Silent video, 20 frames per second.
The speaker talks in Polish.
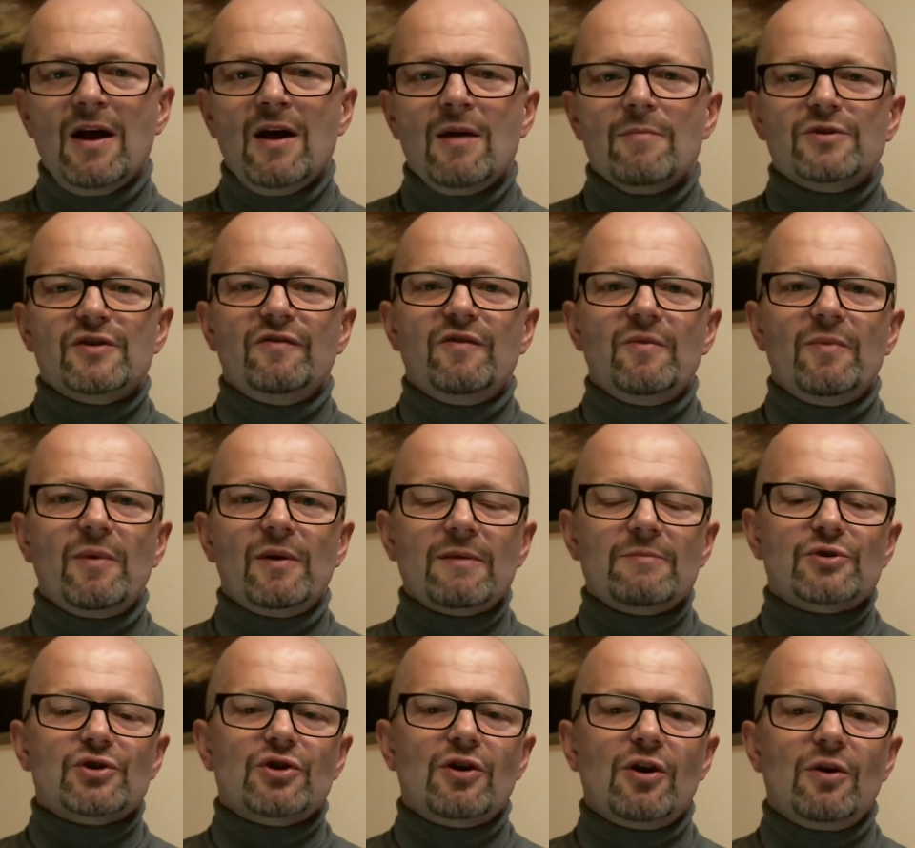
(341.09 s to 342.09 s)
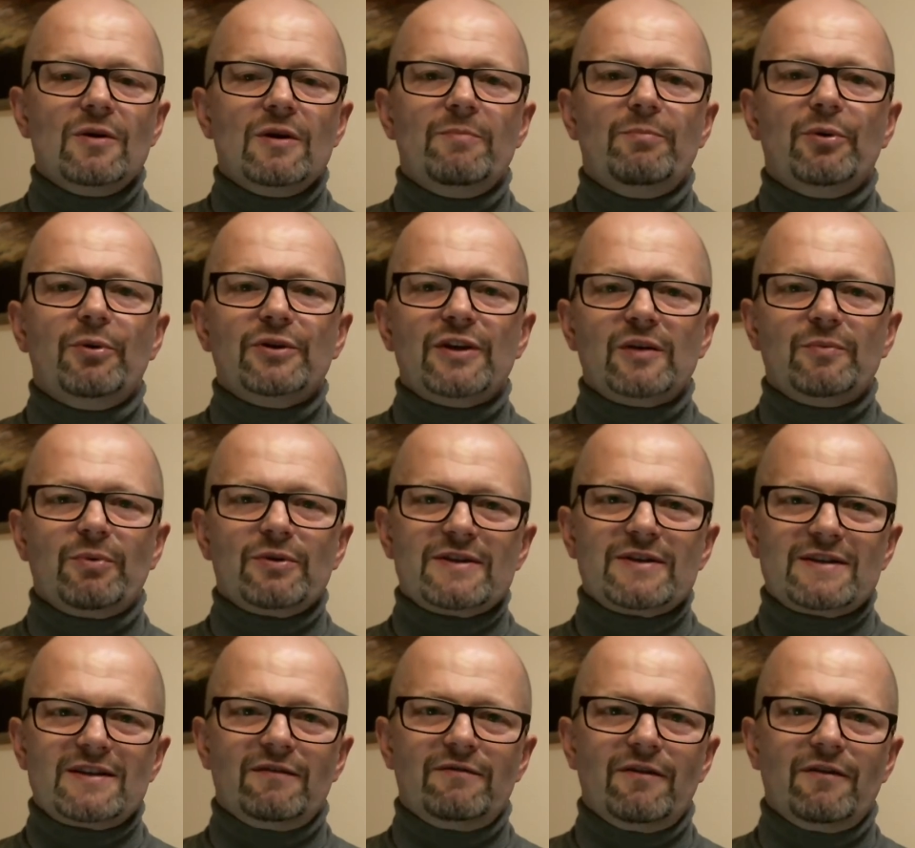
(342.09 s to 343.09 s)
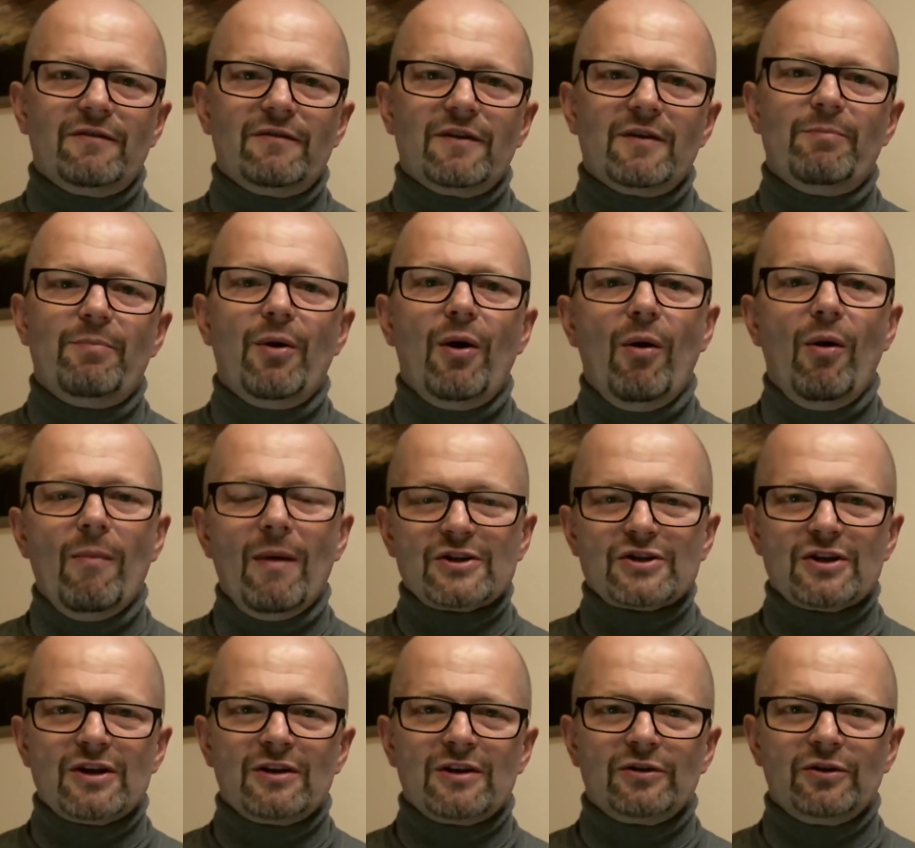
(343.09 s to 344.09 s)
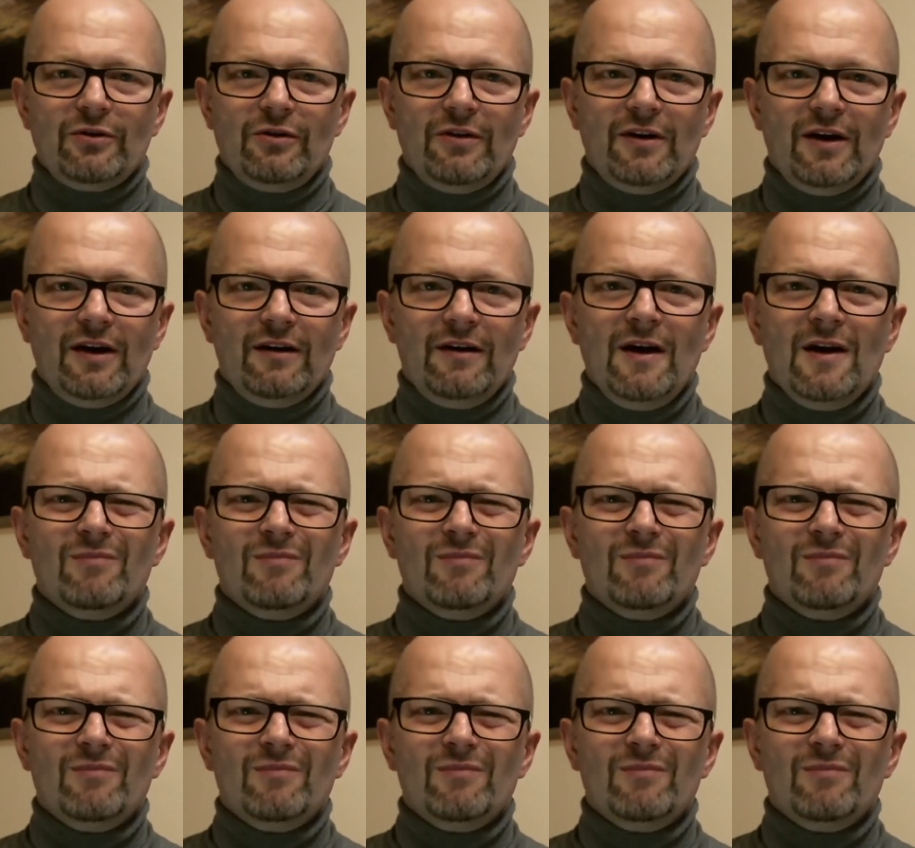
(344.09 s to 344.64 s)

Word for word: przed wyborem szkoły ponadpodstawowej pomasz trochę.